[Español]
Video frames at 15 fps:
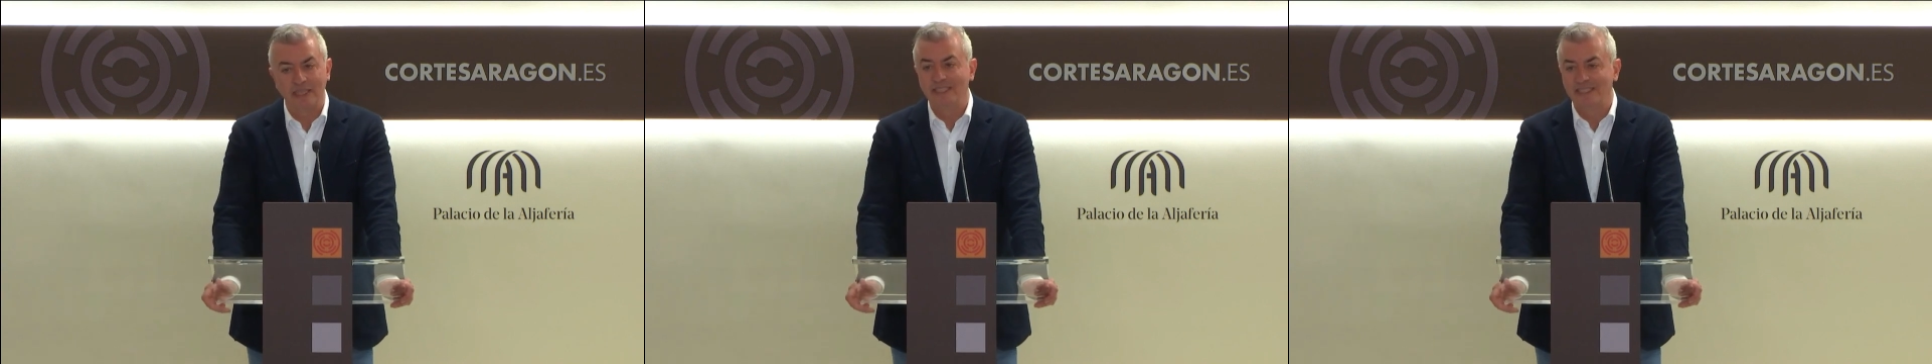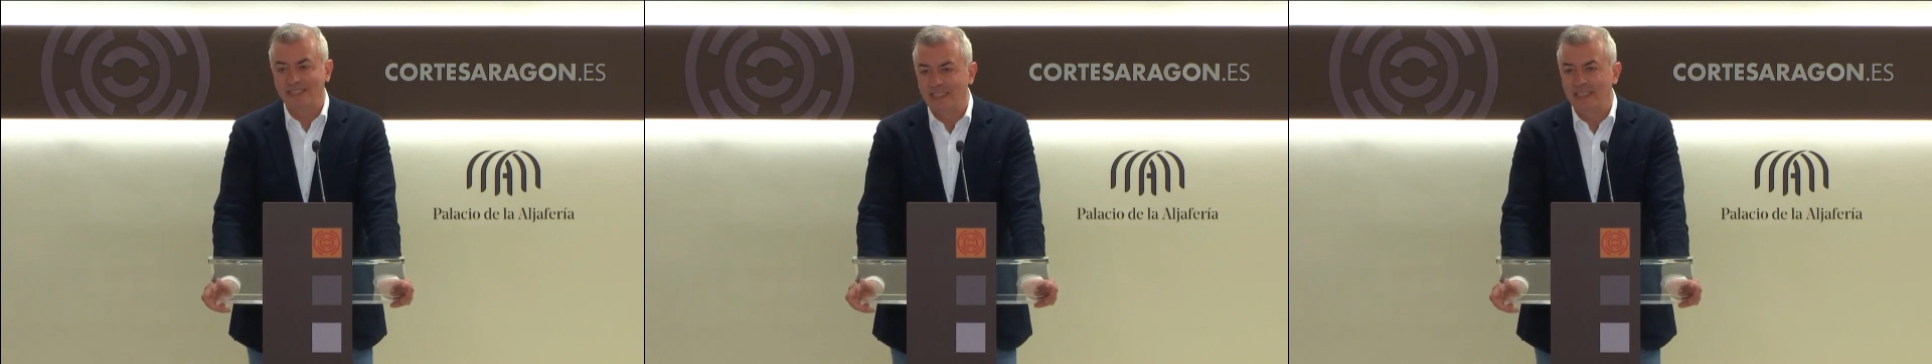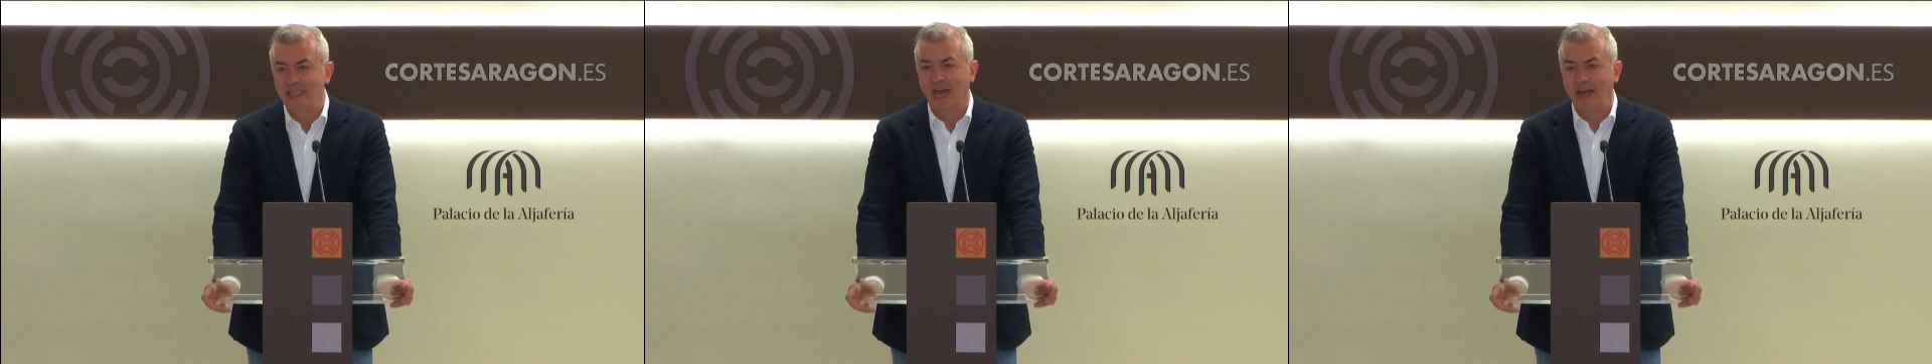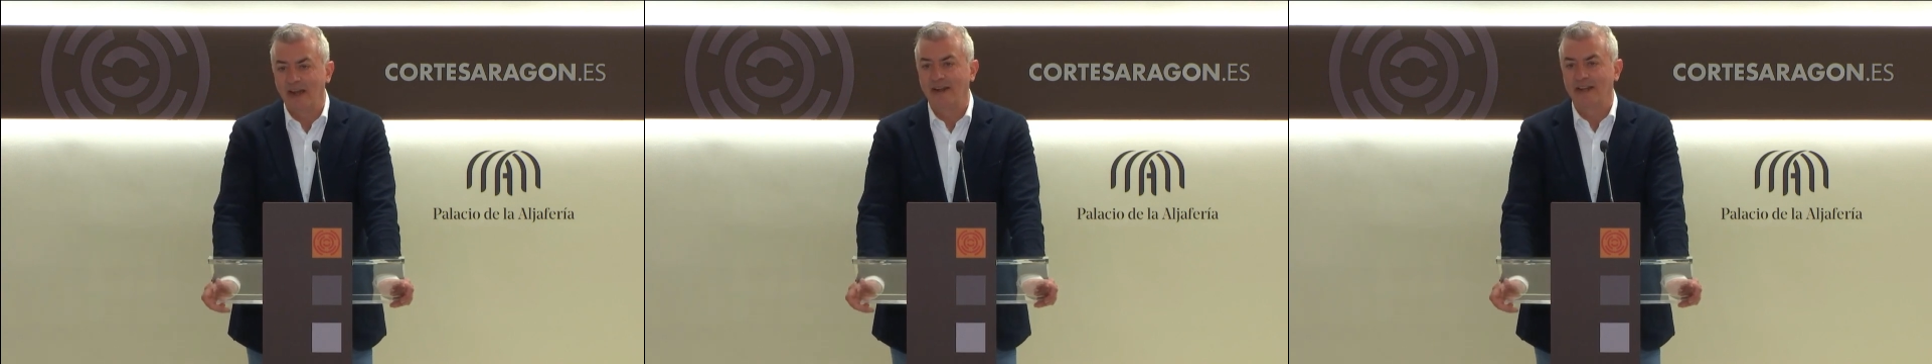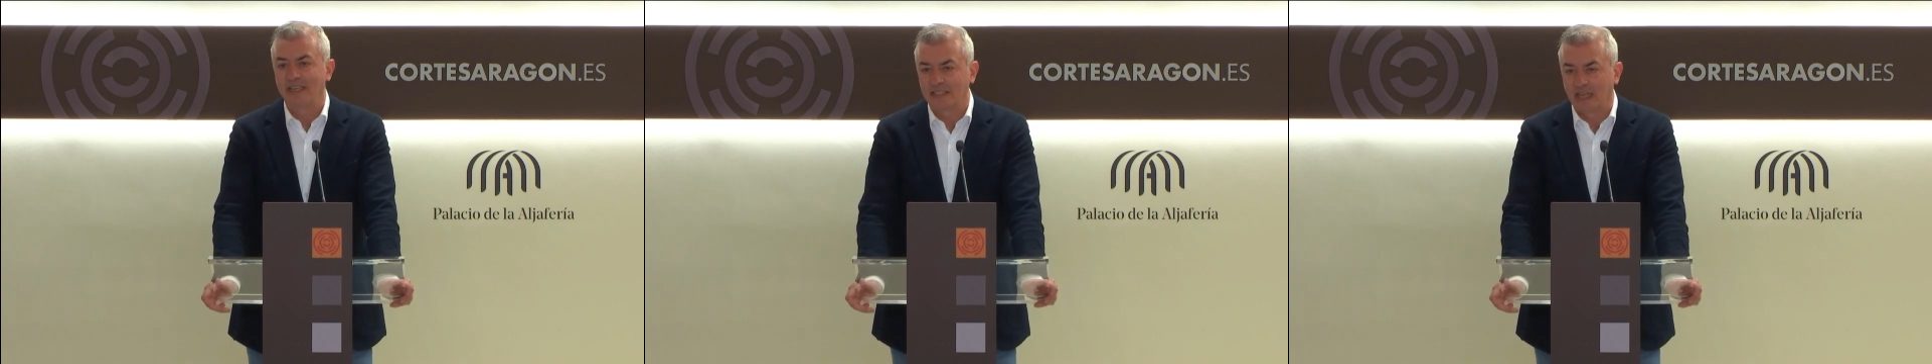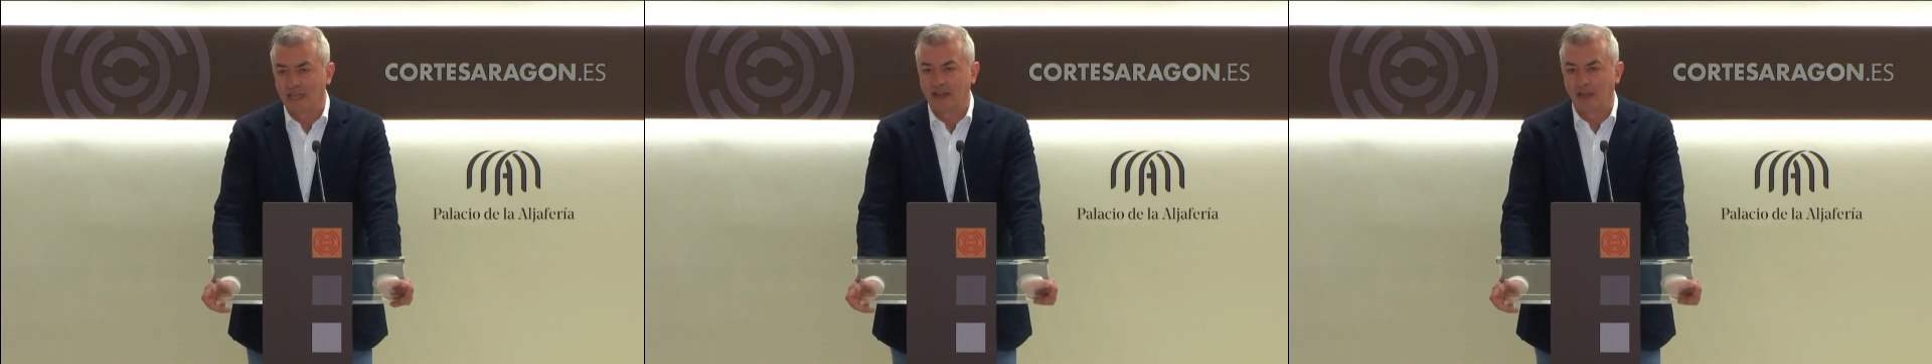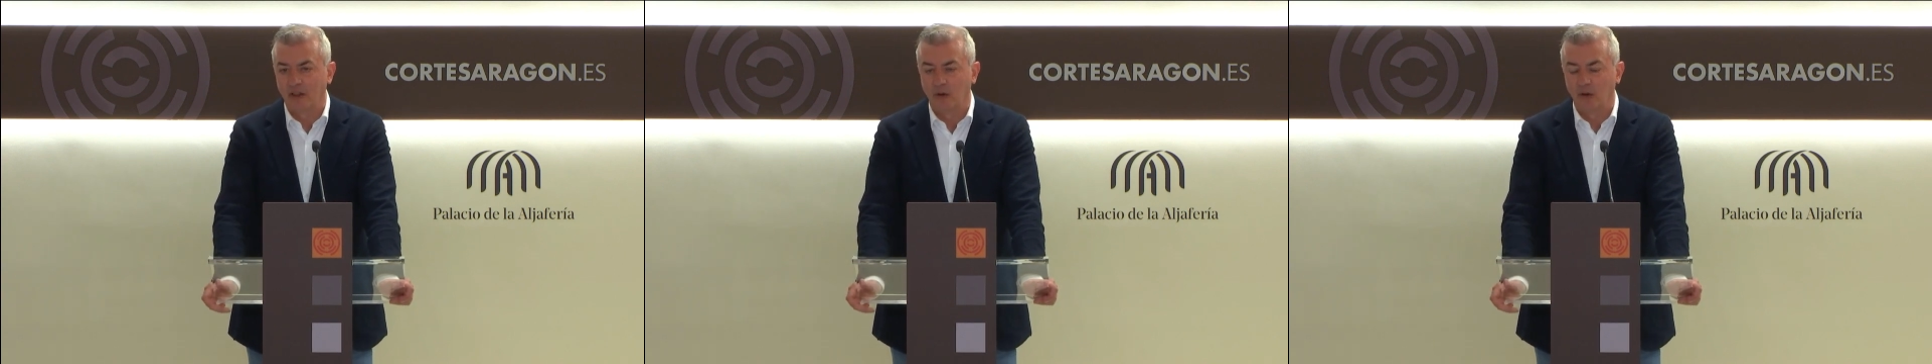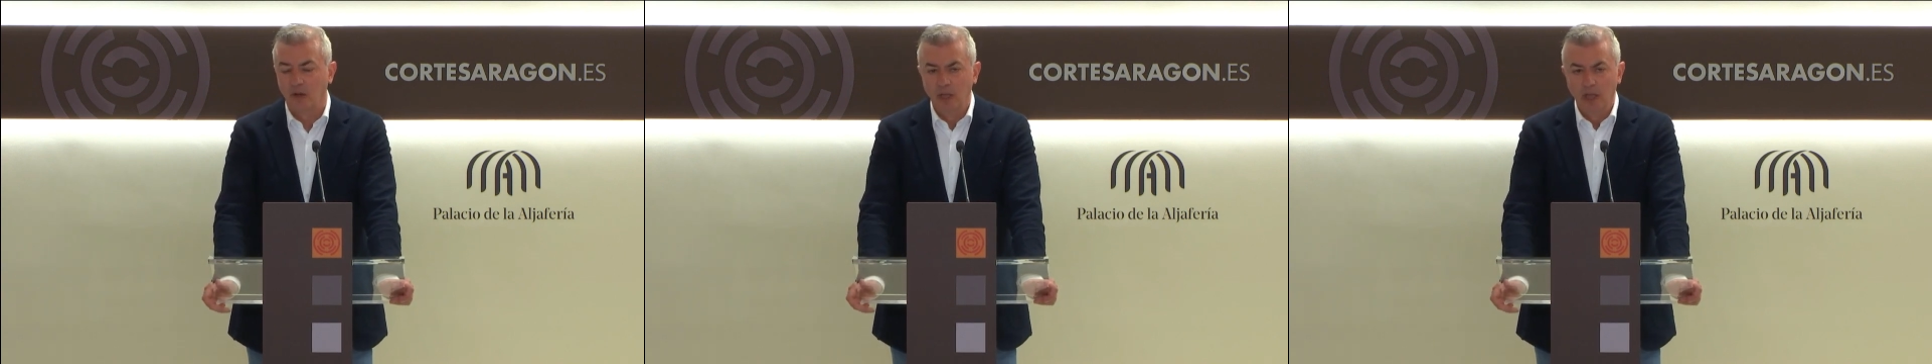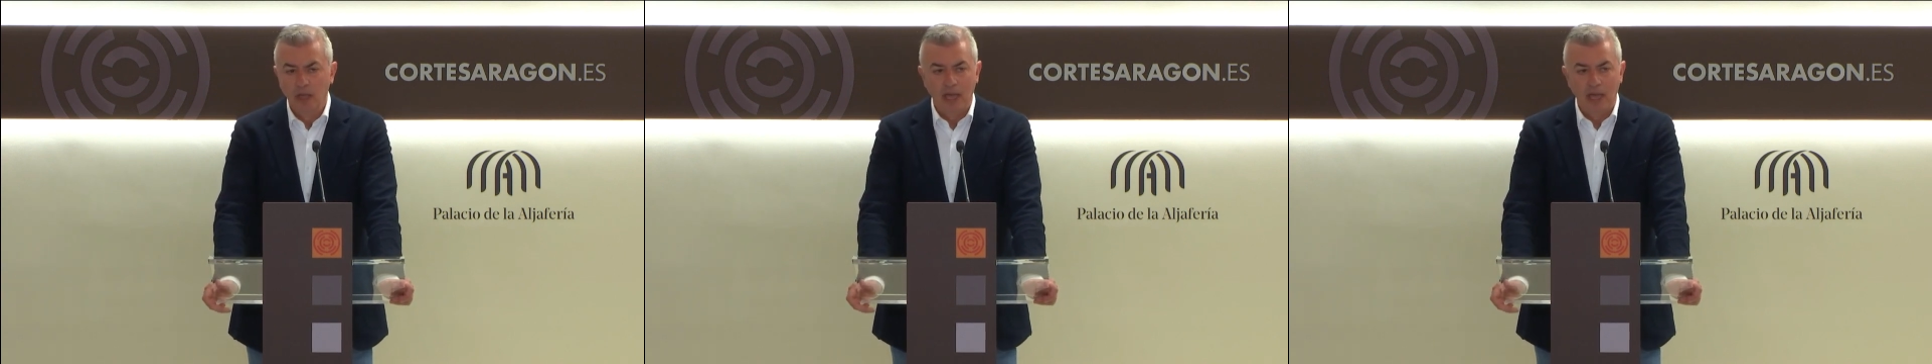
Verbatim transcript: y sí han rescatado